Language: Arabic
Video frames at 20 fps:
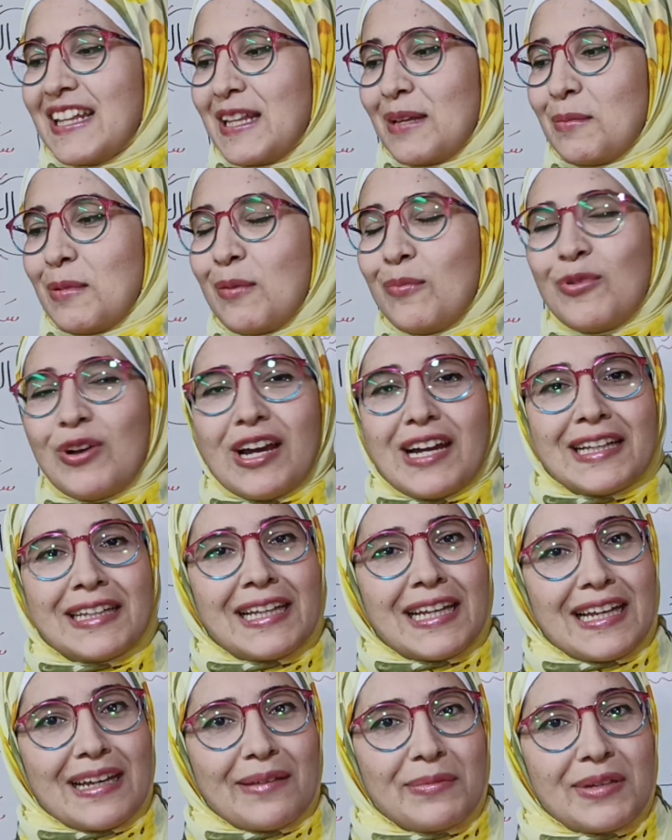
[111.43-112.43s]
تمام
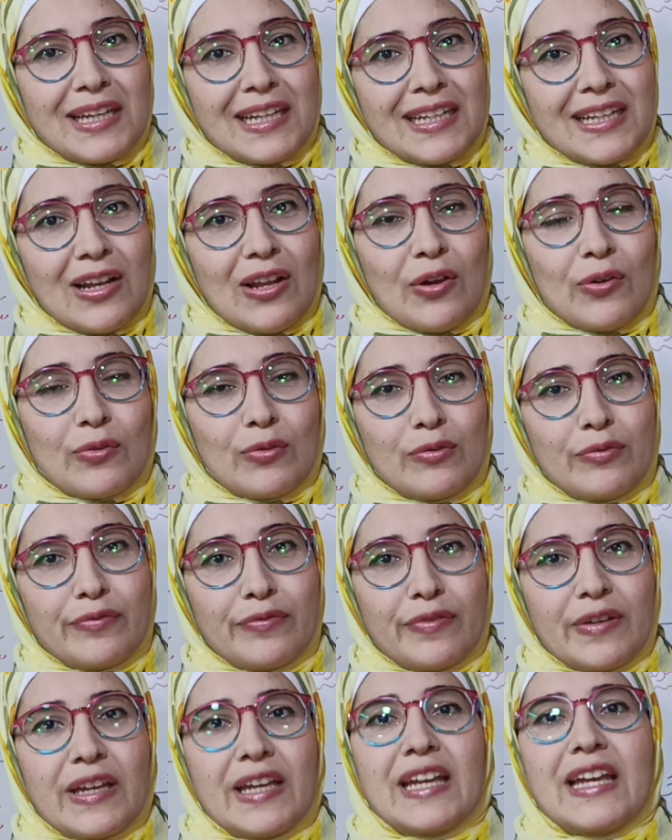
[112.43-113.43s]
واخدنا كمان
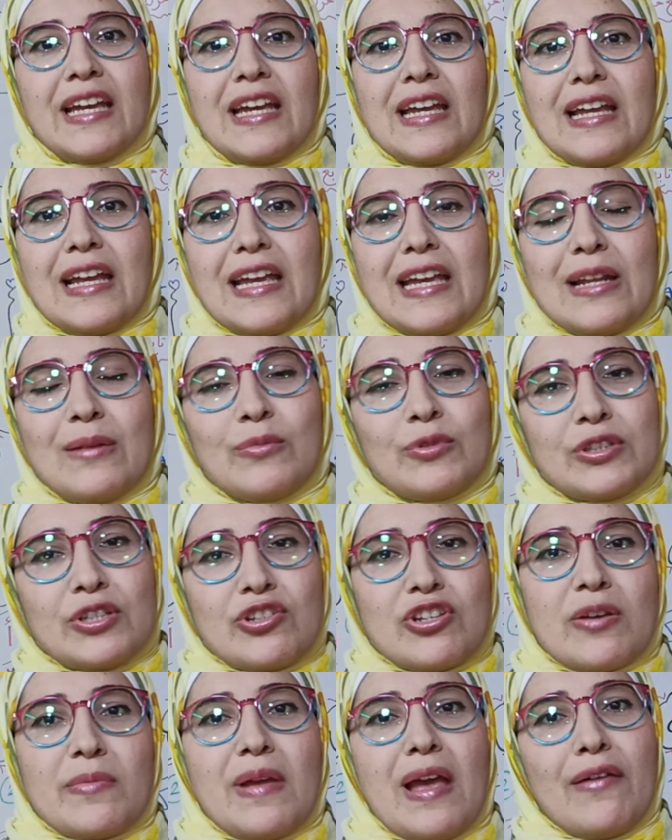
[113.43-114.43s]
الحروف آه،
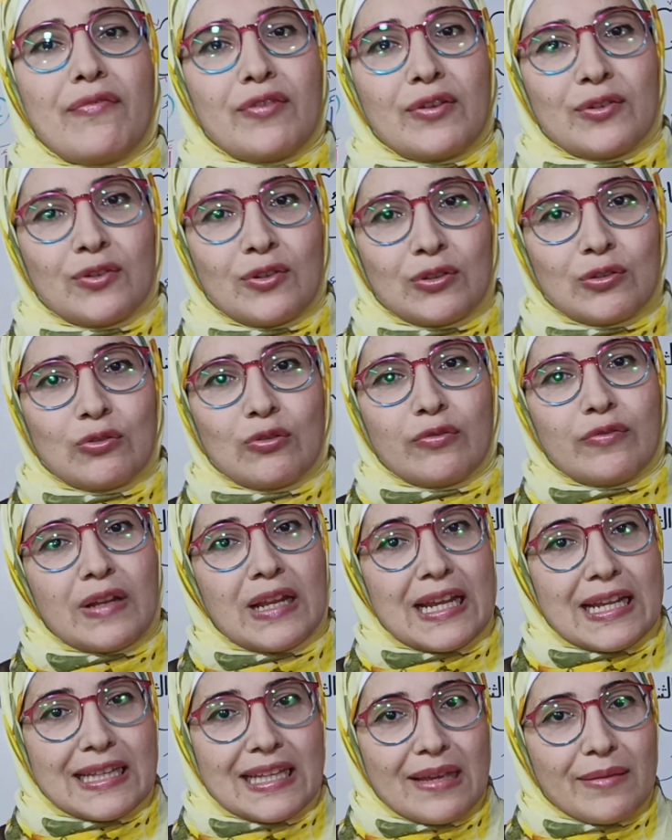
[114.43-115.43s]
المتشابهه في النطق وفي
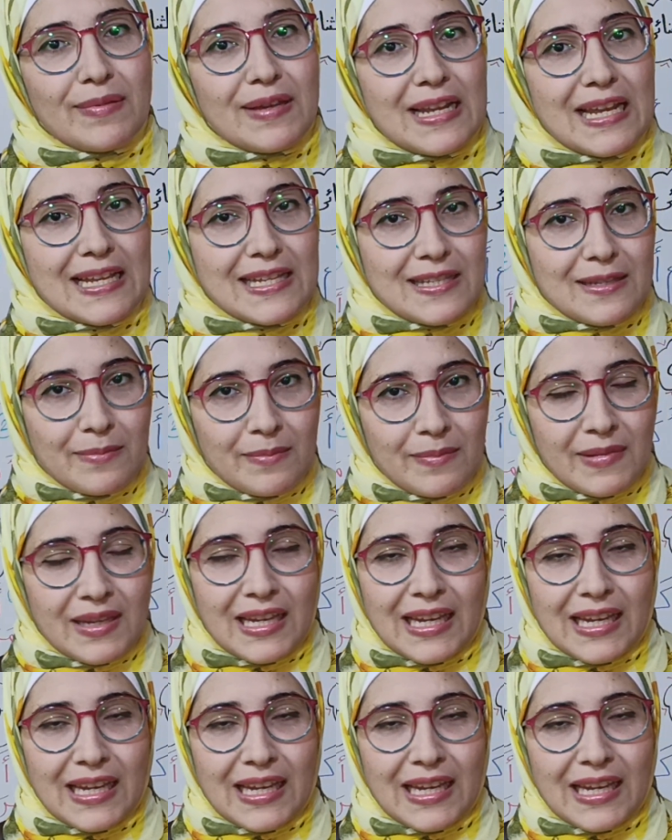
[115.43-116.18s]
الكتابه لازم